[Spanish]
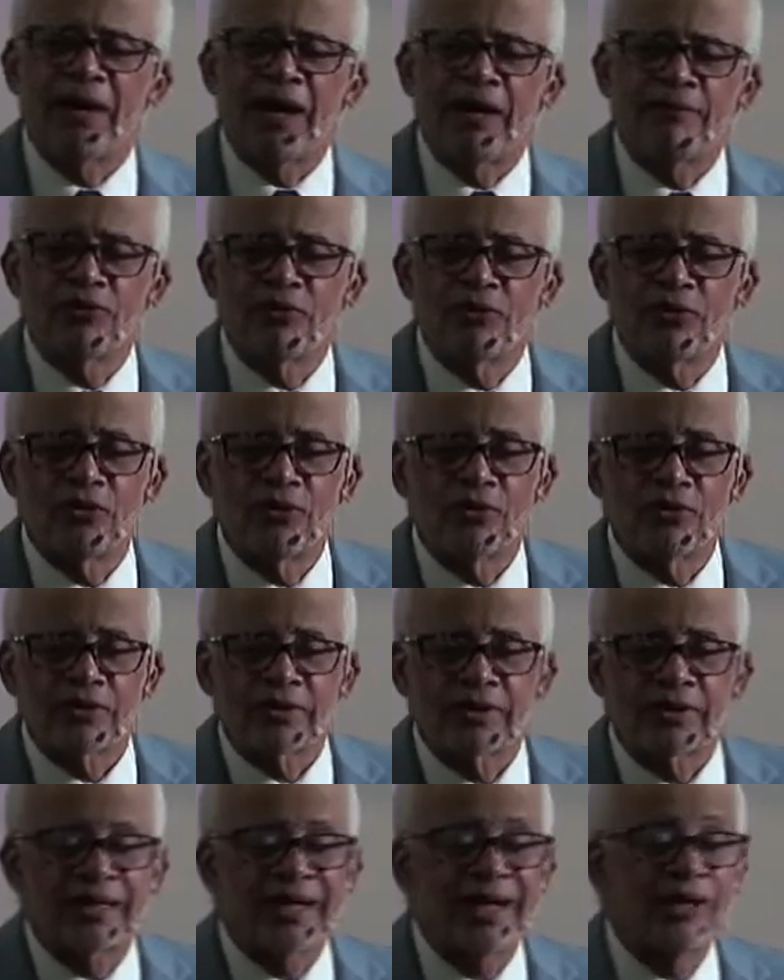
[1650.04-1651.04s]

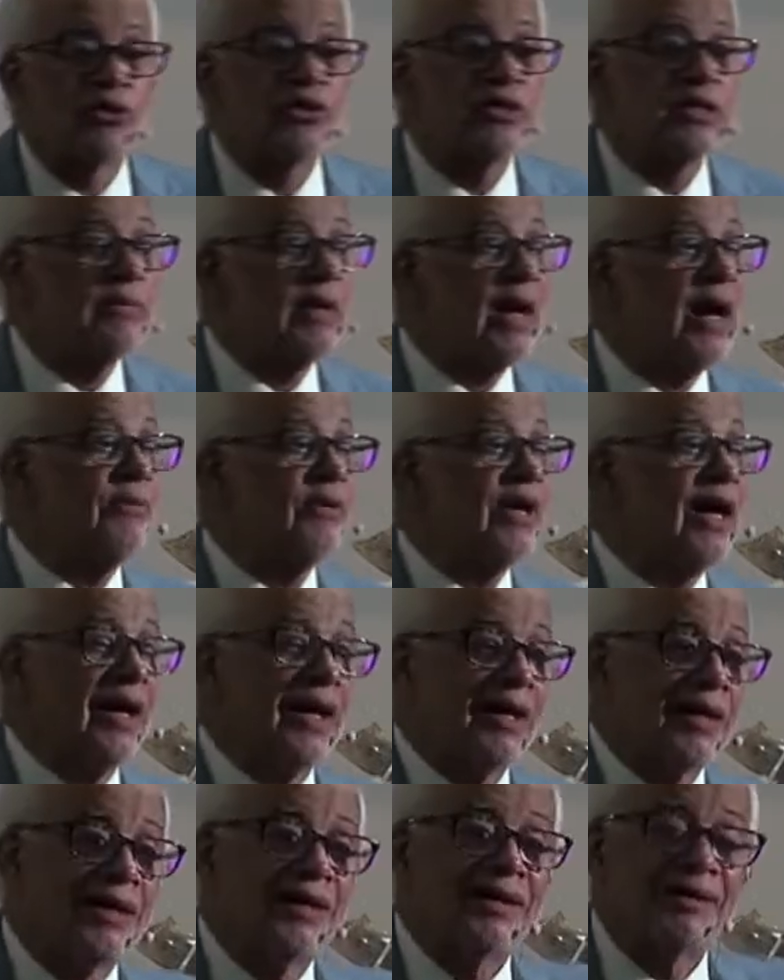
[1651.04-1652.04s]
Pablo que lo
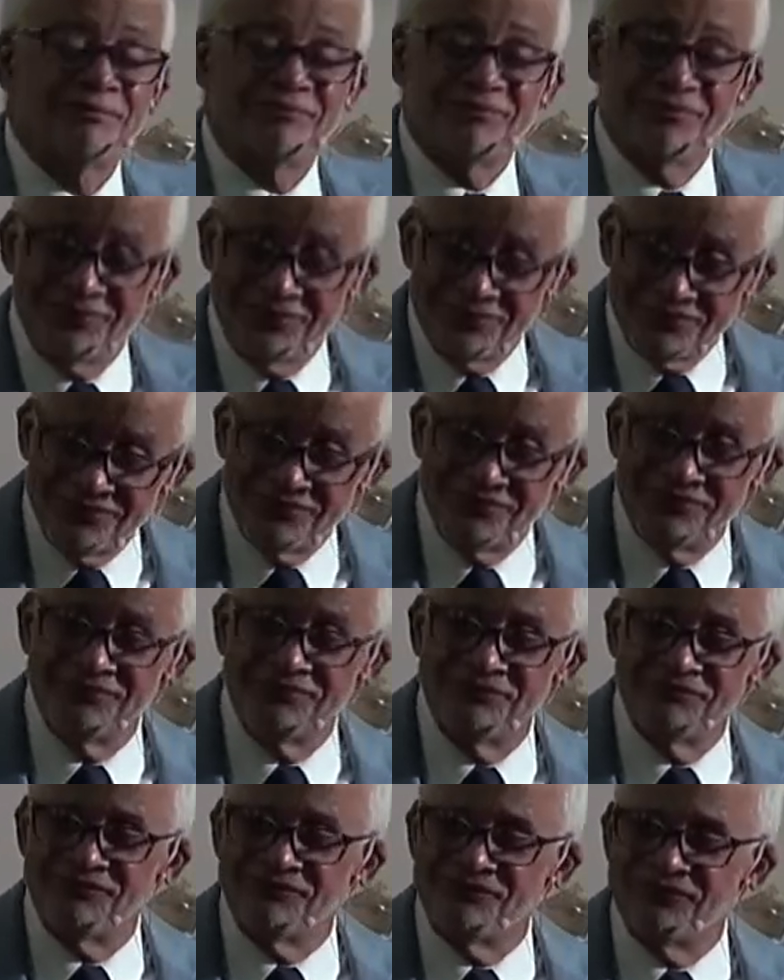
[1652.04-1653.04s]
llevaba,
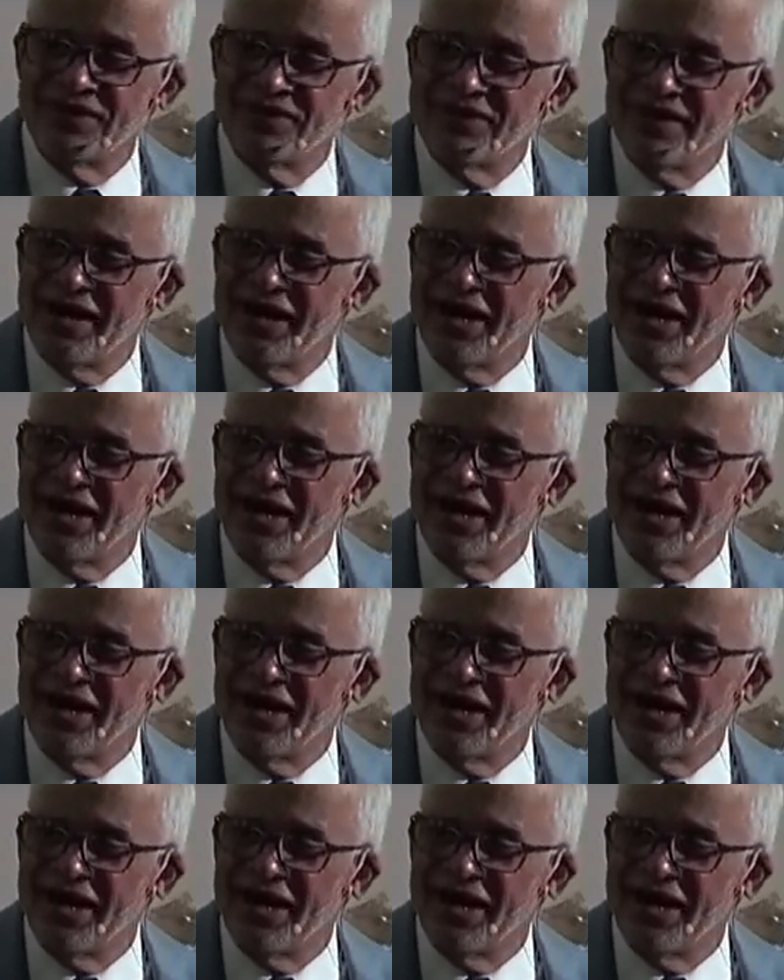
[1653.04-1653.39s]
¿verdad?,